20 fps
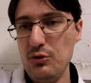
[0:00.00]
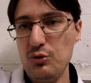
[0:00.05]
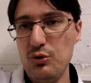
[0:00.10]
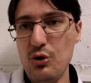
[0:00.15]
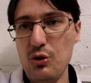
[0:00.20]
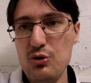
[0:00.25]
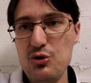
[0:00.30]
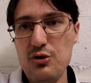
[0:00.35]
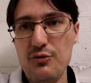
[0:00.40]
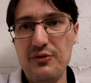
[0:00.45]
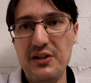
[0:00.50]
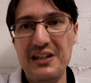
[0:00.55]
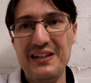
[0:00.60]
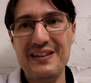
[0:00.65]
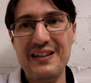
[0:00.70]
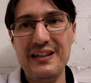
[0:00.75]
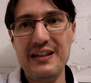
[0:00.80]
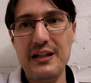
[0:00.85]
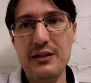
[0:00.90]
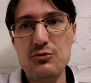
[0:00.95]
Donc je vais
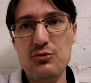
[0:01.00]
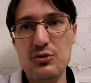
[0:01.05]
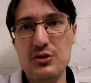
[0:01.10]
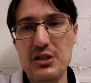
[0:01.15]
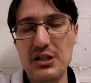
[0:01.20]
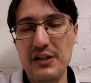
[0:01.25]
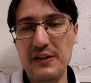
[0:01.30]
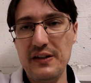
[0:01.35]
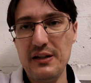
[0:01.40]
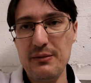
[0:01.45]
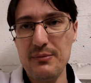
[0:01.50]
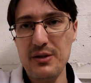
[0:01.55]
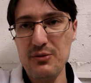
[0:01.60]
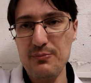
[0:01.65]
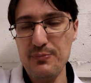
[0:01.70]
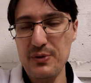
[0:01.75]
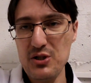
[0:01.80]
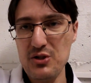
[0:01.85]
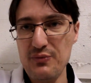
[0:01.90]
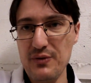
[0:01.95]
essayer d'utiliser ma
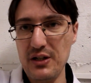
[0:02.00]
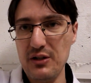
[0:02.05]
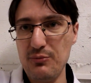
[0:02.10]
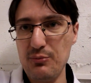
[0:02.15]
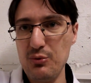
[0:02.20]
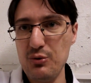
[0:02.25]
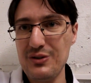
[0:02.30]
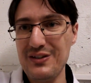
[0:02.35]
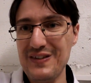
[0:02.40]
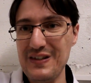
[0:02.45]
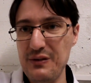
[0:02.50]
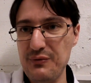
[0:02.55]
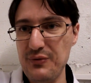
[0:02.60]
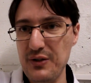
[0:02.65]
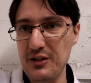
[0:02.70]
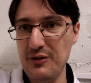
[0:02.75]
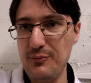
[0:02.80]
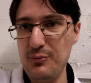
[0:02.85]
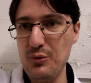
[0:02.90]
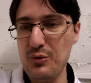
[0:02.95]
page Facebook si
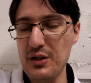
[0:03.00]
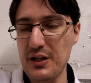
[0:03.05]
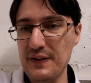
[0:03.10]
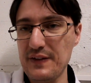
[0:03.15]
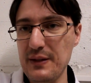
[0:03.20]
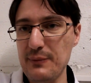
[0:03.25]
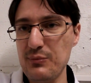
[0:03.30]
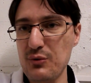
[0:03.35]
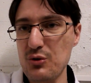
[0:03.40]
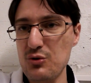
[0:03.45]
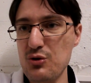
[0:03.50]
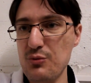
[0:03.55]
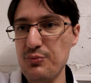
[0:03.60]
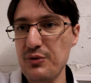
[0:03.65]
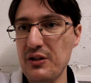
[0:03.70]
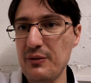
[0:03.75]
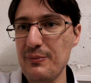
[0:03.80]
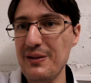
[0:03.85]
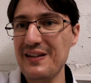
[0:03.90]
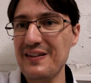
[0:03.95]
Facebook accepte que je
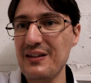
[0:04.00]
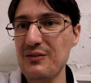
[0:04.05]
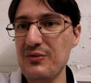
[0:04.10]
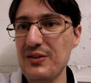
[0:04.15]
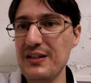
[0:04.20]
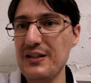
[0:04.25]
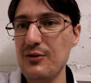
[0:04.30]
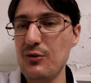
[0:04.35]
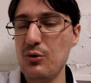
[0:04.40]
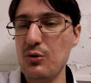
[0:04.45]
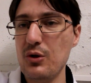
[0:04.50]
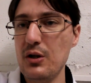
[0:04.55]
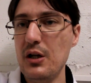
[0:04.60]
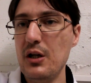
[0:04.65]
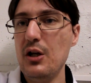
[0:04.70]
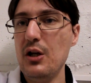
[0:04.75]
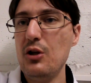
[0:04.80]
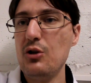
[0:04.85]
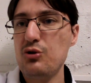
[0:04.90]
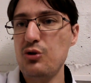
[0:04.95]
puisse mettre ces vidéos
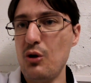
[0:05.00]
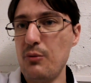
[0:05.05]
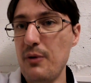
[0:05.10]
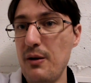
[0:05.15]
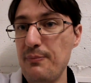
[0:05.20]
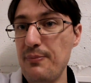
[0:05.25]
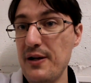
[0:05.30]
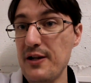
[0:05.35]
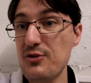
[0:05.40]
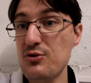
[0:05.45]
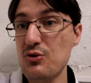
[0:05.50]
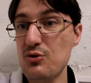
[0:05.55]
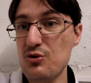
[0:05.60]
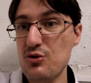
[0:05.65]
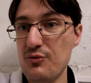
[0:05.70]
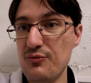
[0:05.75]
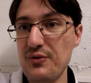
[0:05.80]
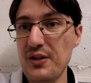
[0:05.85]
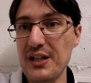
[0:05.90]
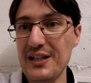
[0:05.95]
sur ma page. Donc
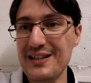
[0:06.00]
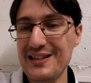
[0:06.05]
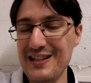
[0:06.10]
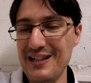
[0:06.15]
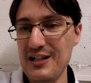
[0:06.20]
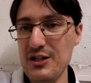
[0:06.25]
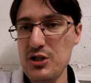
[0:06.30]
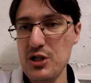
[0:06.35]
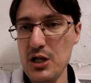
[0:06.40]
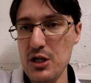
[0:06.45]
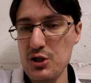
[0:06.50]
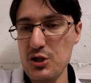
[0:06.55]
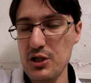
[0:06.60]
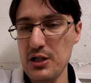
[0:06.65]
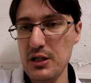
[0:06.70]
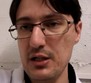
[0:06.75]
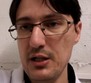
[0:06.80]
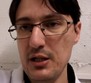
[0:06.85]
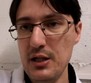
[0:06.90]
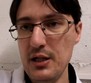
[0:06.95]
je vais
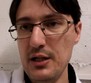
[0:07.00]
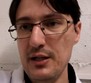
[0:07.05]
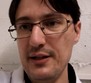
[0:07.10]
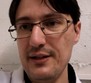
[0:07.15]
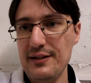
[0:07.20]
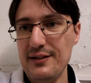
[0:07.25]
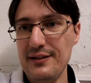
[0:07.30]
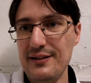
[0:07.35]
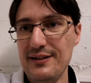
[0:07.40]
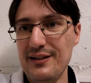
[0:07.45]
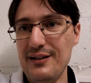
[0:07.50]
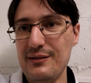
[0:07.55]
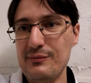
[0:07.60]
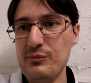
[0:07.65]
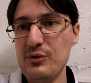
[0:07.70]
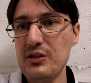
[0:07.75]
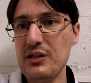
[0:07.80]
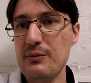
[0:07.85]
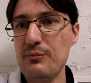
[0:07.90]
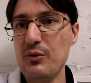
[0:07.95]
télécharger euh,
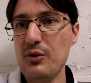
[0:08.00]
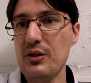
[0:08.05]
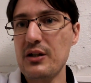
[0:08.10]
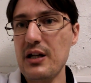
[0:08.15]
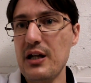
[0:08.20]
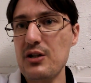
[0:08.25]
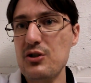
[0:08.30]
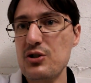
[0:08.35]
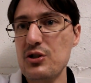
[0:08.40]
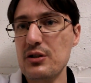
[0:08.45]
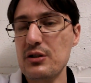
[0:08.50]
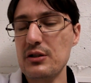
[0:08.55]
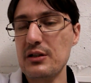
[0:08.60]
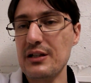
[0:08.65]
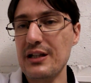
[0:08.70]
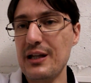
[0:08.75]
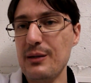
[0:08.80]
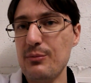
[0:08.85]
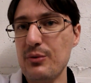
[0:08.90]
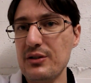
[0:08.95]
mon débunkage
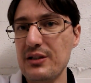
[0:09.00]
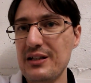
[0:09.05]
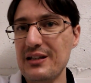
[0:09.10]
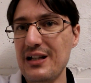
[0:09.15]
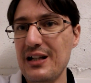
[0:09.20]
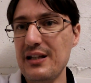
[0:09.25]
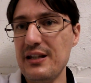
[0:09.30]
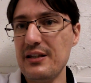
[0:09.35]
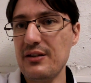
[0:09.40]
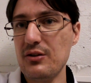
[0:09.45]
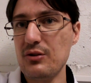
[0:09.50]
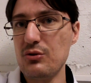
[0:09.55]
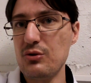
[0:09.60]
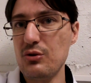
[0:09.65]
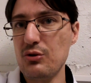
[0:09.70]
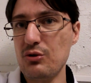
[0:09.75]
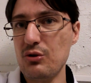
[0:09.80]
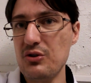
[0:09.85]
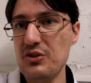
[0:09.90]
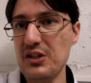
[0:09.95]
et mon analyse
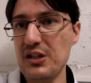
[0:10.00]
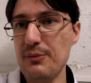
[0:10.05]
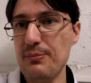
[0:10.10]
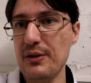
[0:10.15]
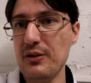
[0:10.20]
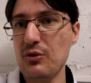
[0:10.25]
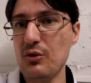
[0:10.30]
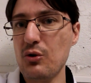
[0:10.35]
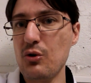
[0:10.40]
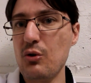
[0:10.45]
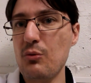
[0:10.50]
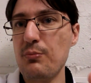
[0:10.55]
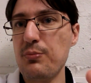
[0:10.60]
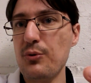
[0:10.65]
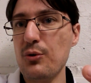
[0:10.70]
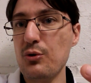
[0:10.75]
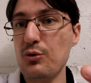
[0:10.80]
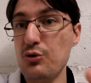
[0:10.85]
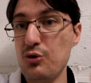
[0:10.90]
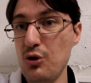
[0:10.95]
de ceci n'est pas un
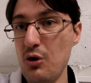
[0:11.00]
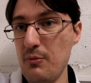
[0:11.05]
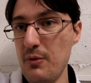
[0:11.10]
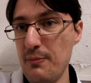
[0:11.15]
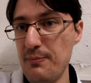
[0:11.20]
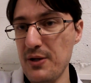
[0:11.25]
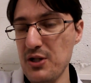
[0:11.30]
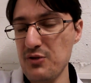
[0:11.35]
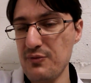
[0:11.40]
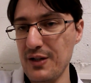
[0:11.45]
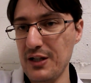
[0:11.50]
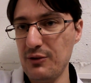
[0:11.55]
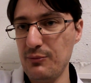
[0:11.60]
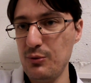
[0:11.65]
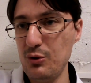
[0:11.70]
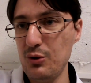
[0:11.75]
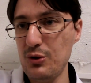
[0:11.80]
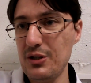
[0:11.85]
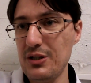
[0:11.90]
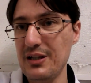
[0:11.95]
complot sur ma page
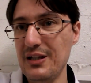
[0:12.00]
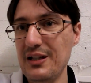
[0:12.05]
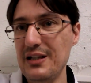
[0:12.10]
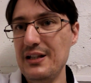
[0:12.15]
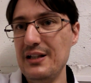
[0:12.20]
Facebook.